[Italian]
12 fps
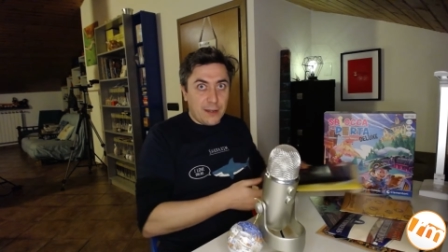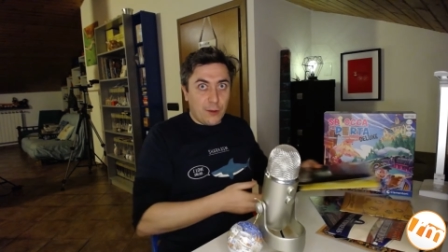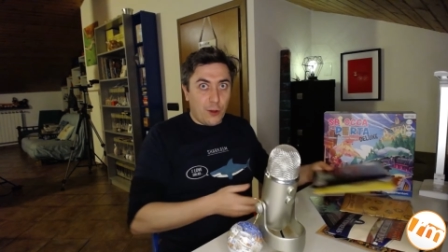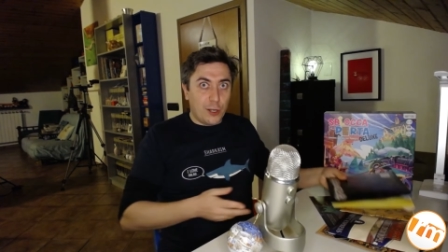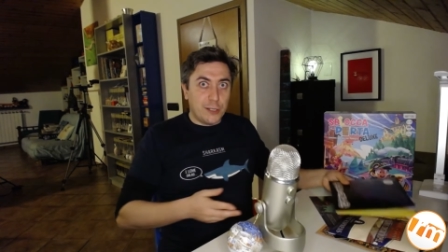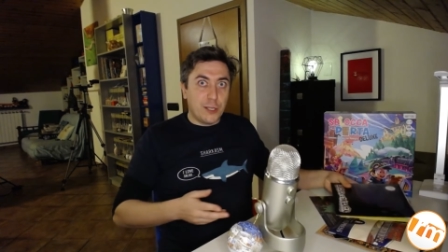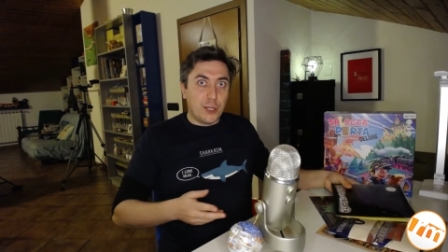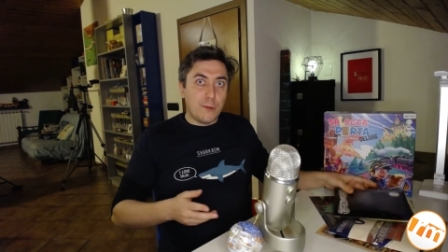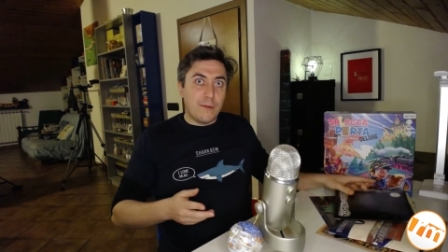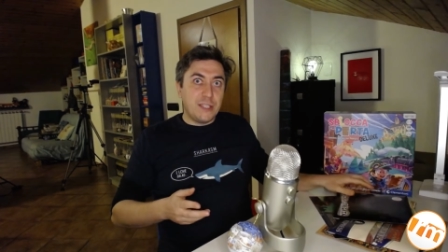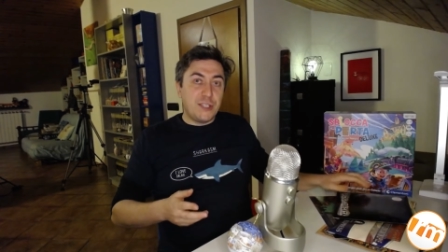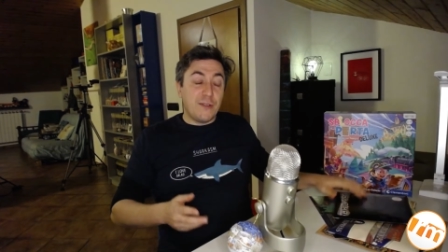Gold. Come
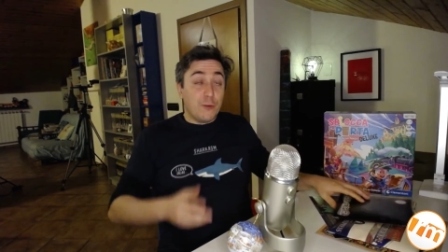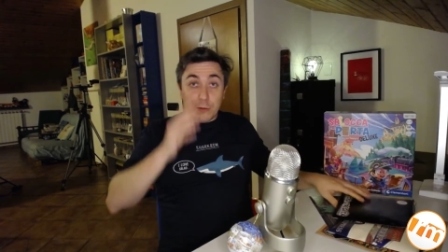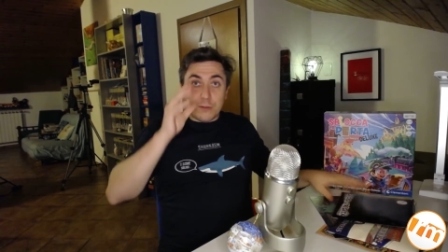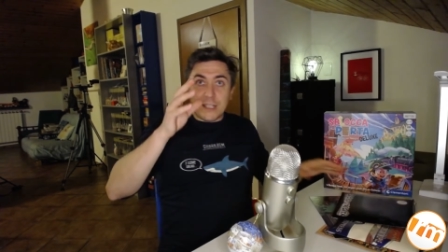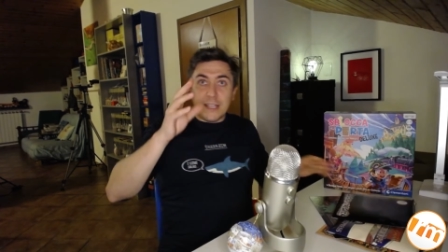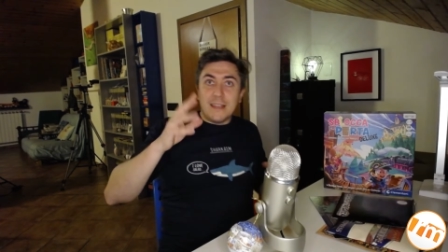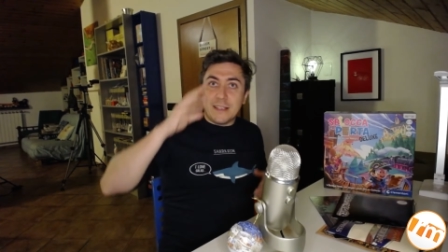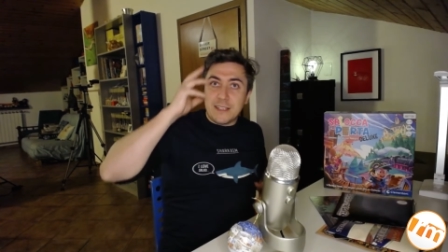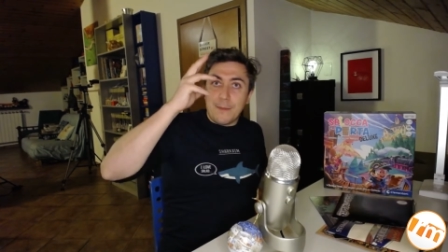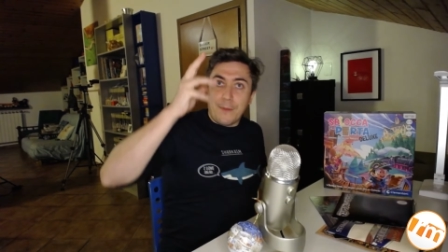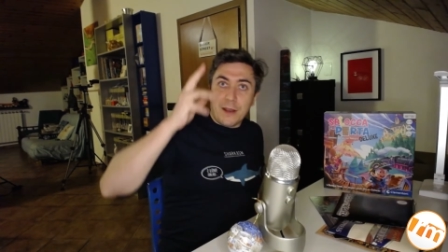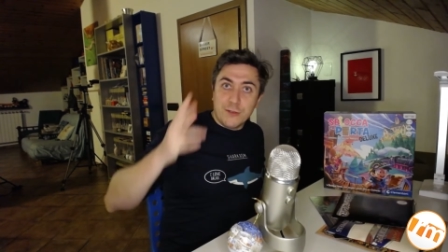vi dicevo, nonostante
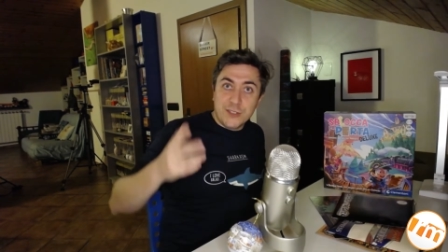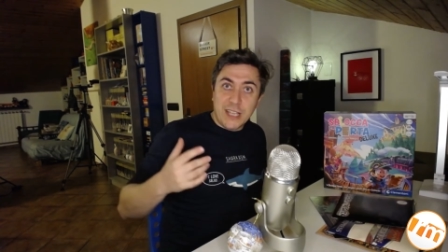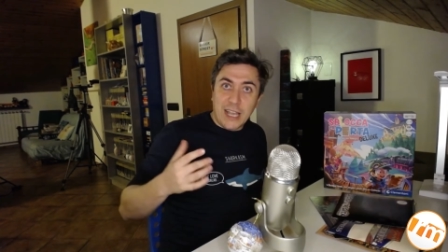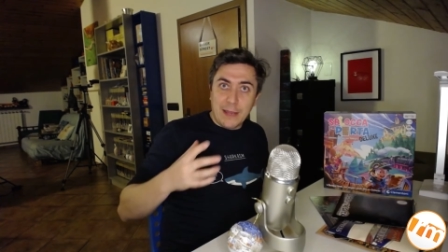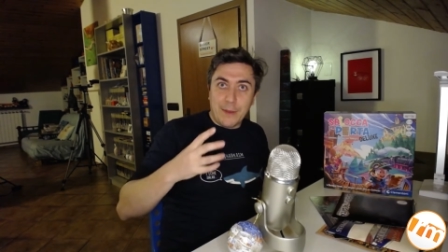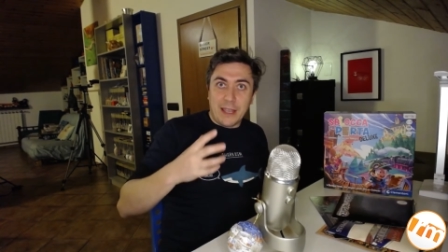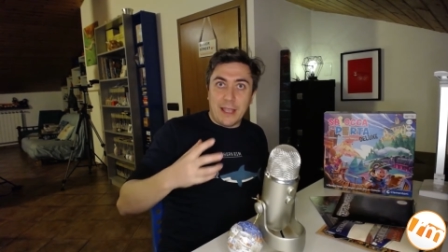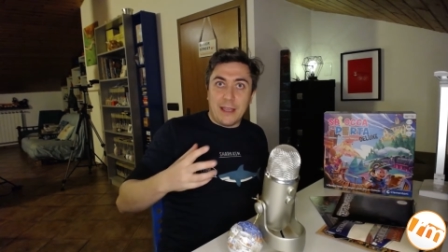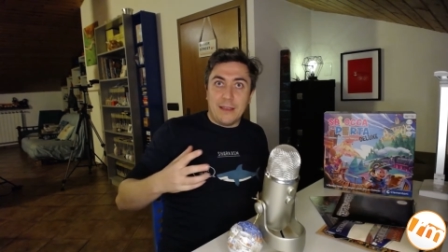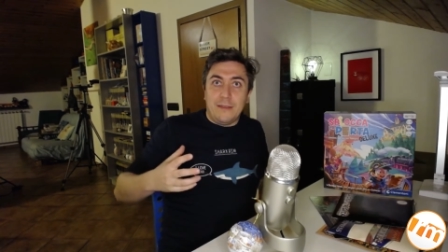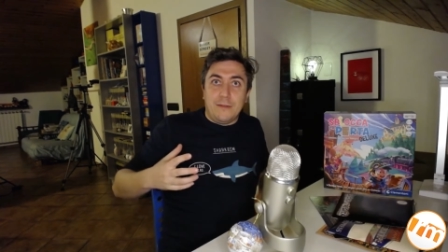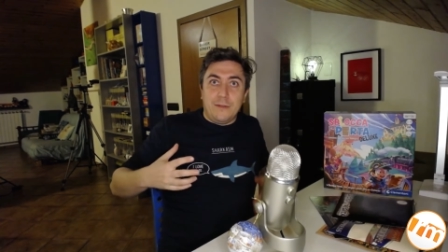sia paradossale perché
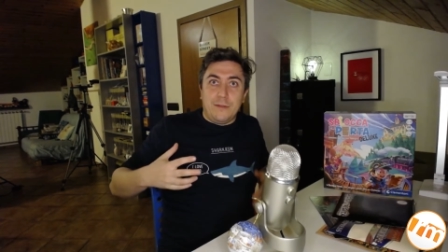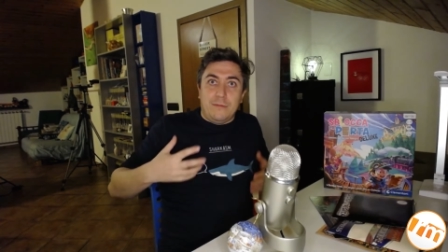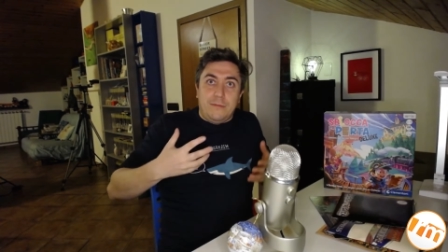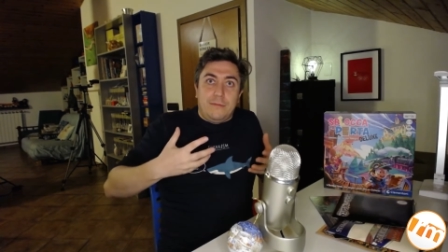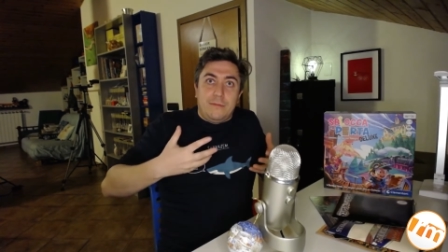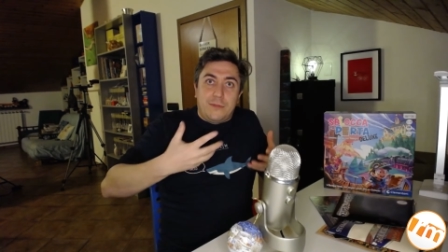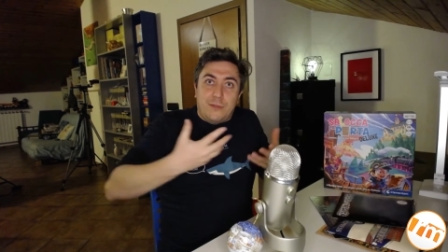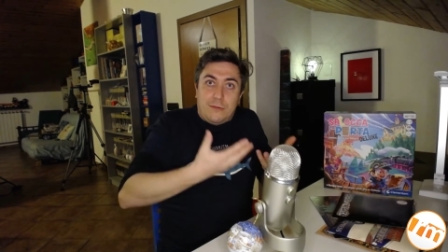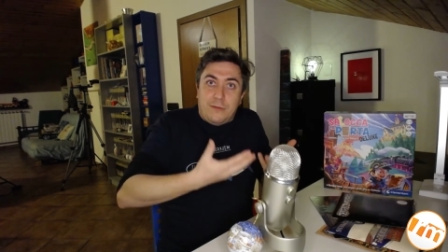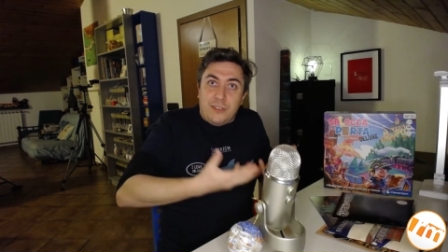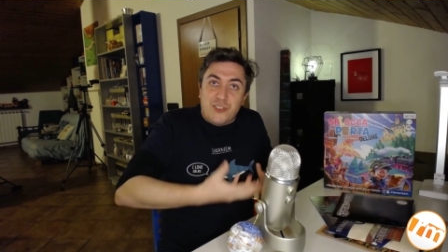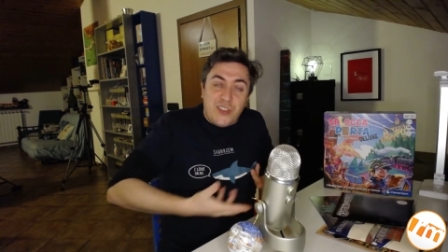io sono
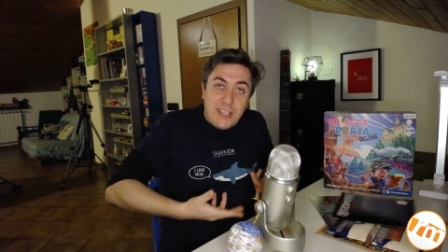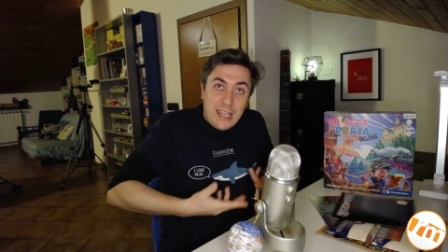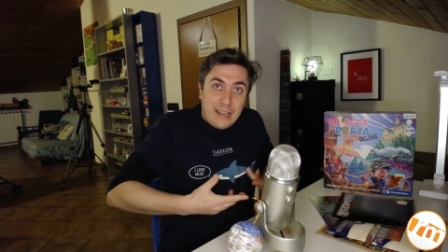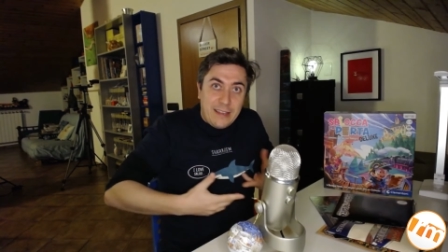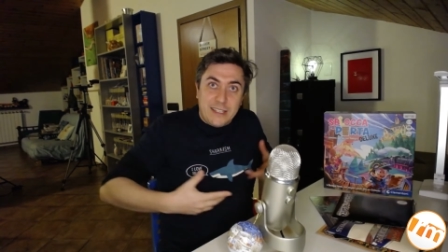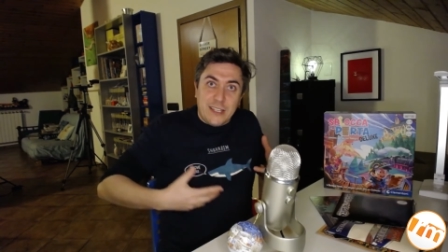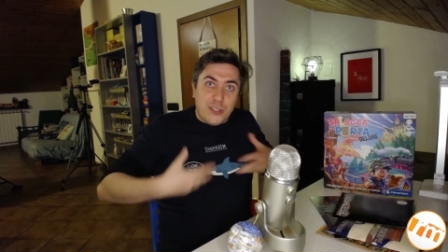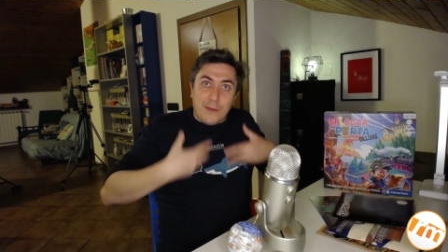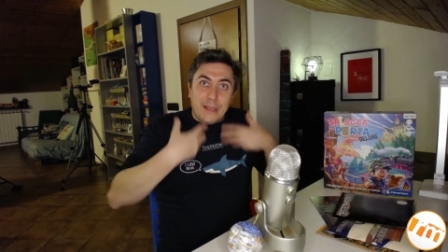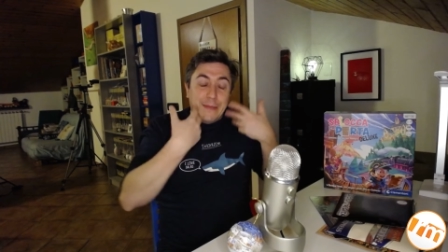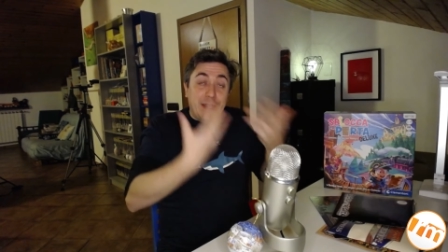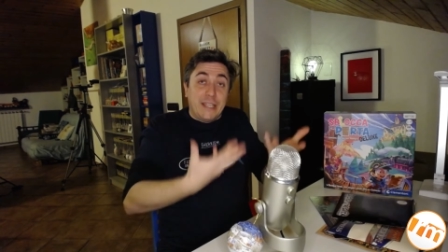ingegnere, nel senso la
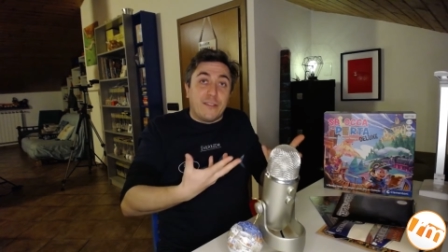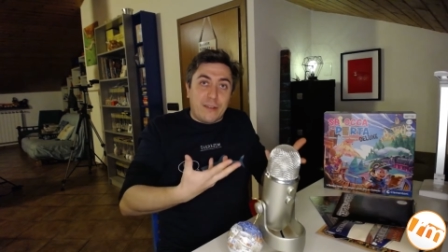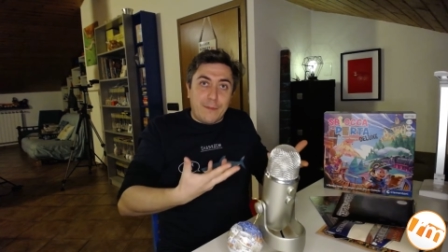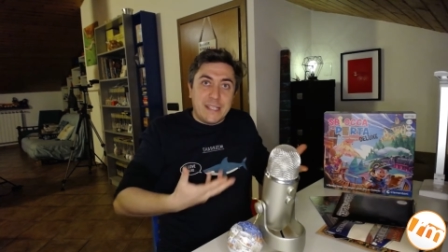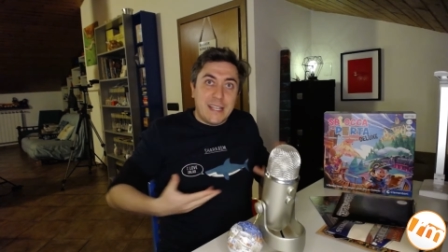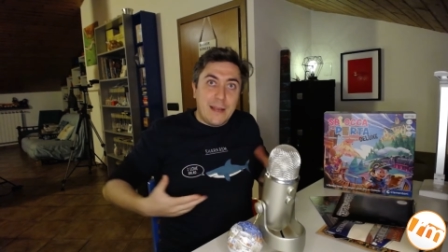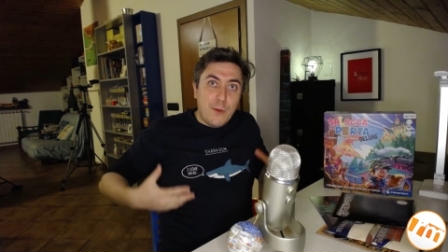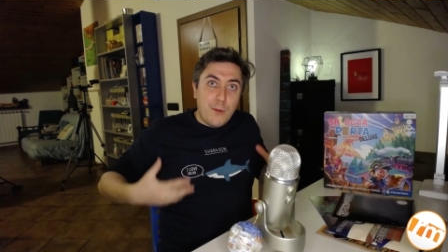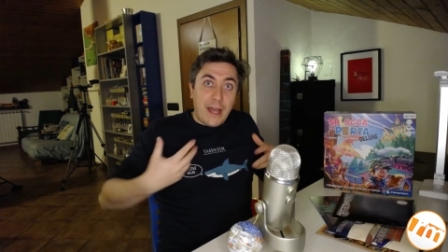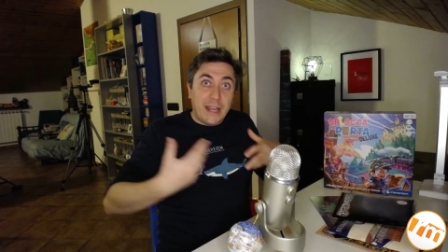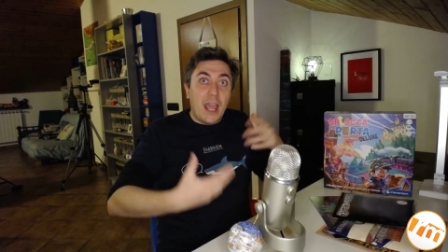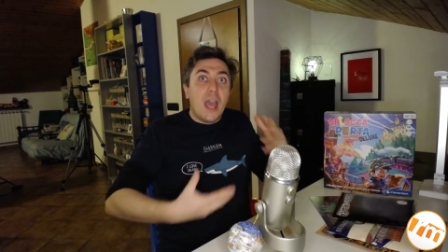matematica dovrebbe essere il mio
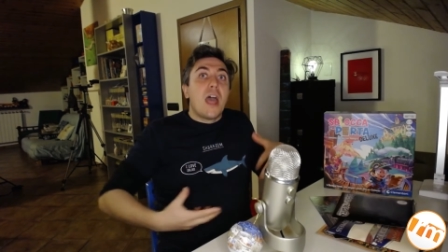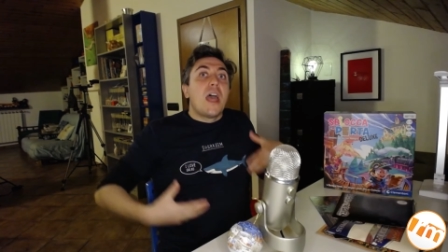pane,